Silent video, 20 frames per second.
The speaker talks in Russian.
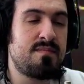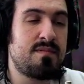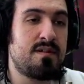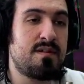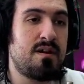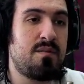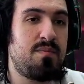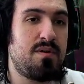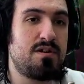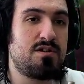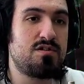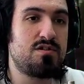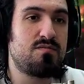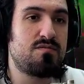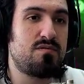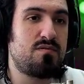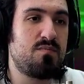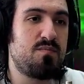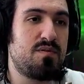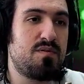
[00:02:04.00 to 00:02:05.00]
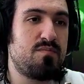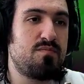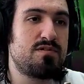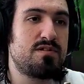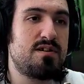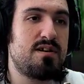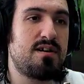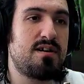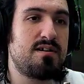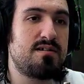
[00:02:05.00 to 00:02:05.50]
Опять же, вот он
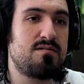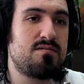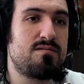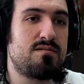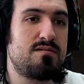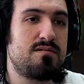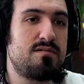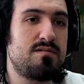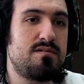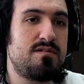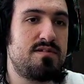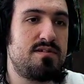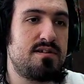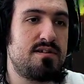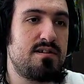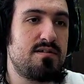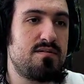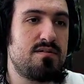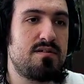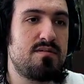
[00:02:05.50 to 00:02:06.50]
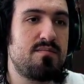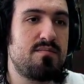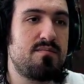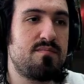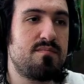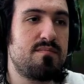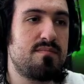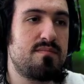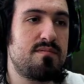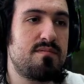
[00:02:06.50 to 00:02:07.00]
пропускает от стрелы
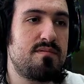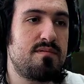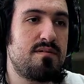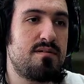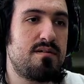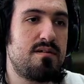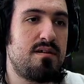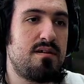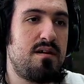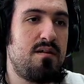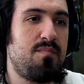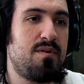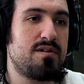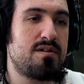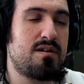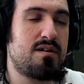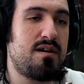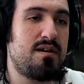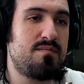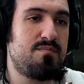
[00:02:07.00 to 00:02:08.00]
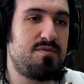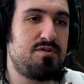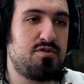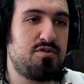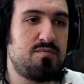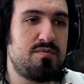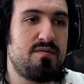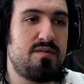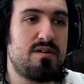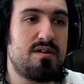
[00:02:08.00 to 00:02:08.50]
подкат,
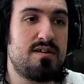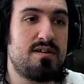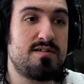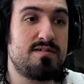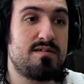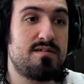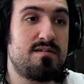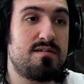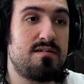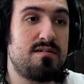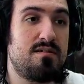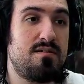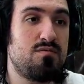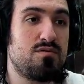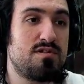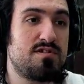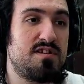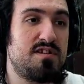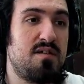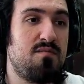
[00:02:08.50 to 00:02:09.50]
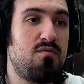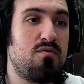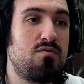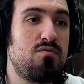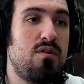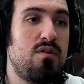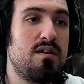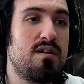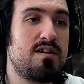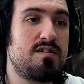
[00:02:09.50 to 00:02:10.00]
причем два раза. И уже с самого
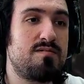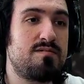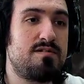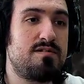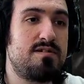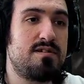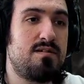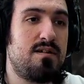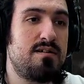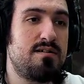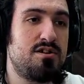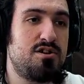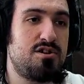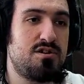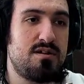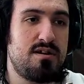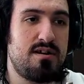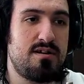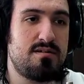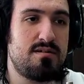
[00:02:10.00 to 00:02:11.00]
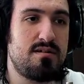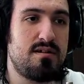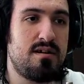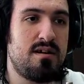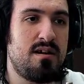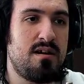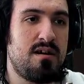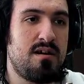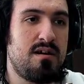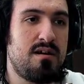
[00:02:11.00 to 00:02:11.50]
угла, оказывается, стрела начинает...
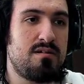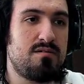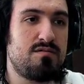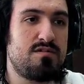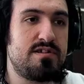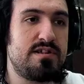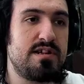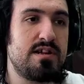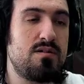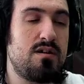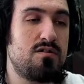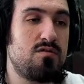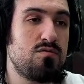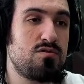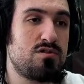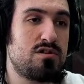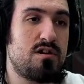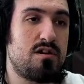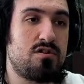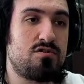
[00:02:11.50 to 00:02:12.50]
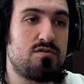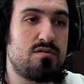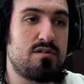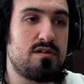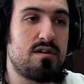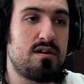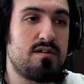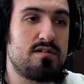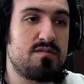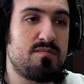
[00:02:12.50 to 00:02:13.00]
То есть стрела тоже хорошо
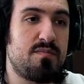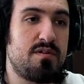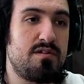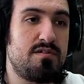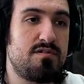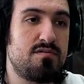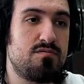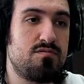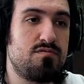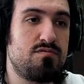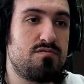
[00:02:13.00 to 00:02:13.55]
играет, смотрите.